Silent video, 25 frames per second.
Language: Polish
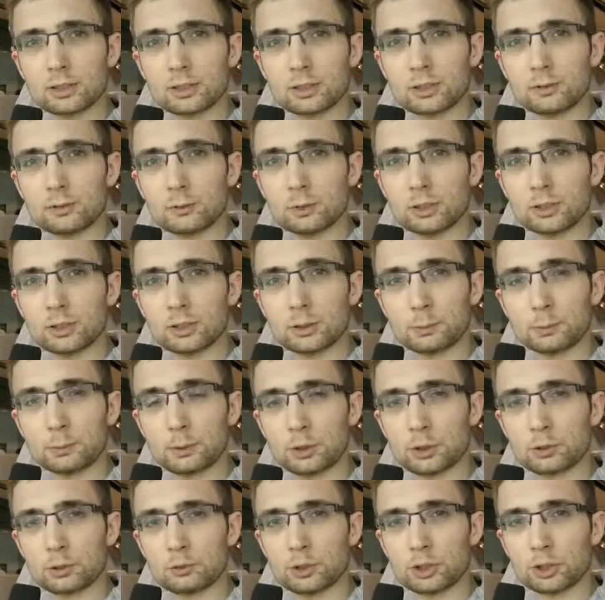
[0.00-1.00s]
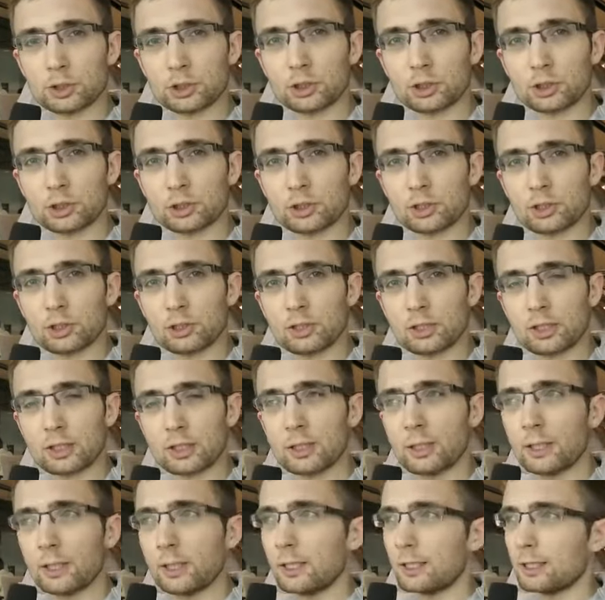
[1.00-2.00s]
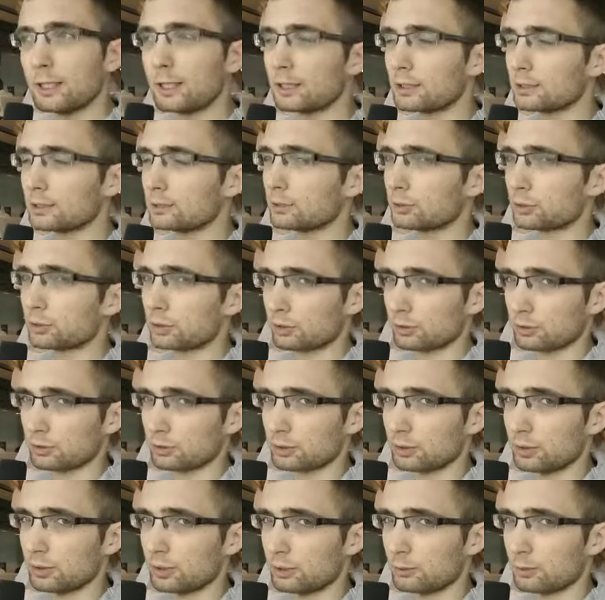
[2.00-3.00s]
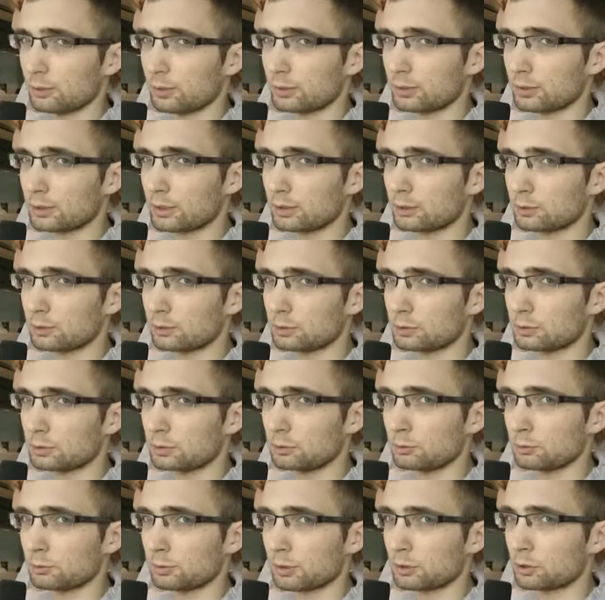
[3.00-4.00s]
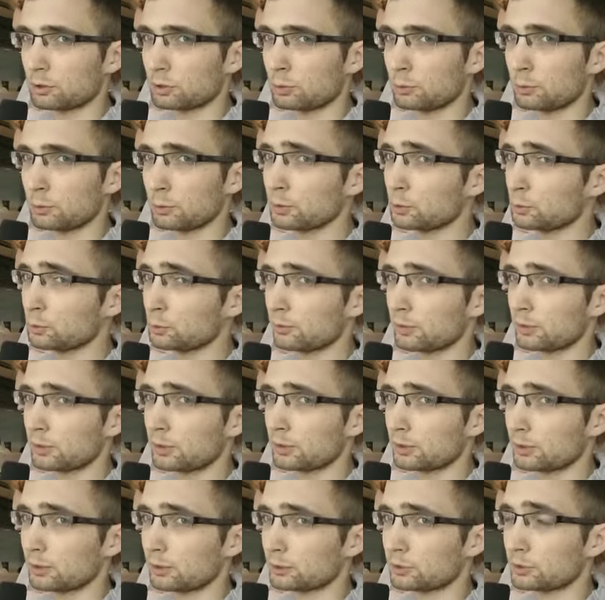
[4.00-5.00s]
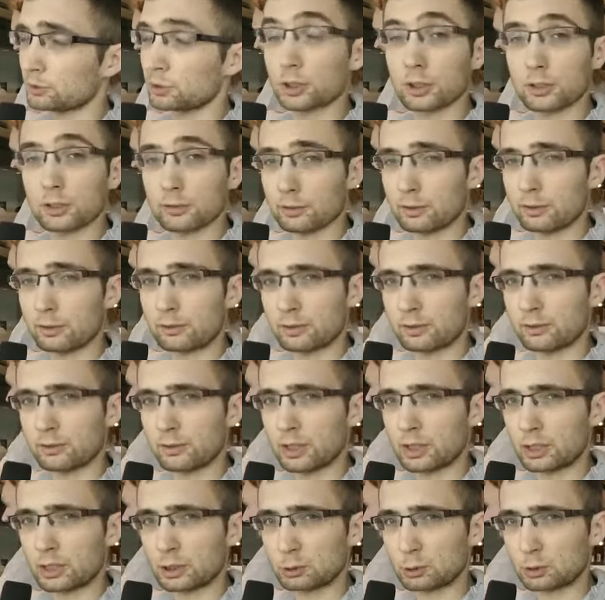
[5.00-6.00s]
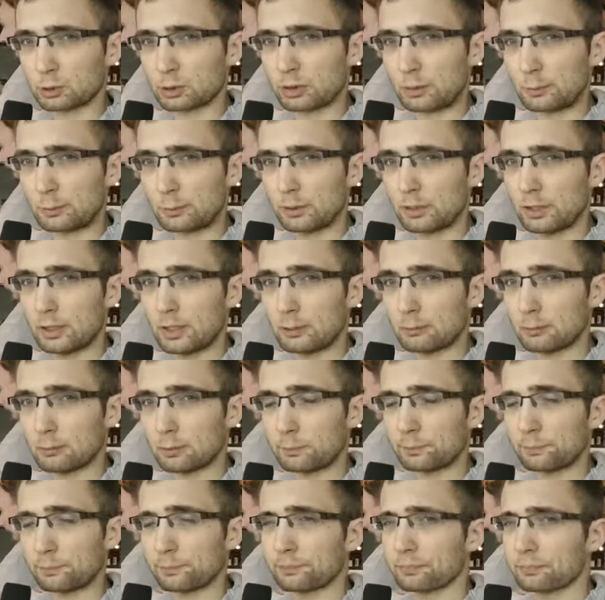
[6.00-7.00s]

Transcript: Jest 21 września, środa. Ja nazywam się Konrad Hildebrand, a to jest dniówka, czyli podsumowanie tego, co ciekawego wydarzyło się na Poligami.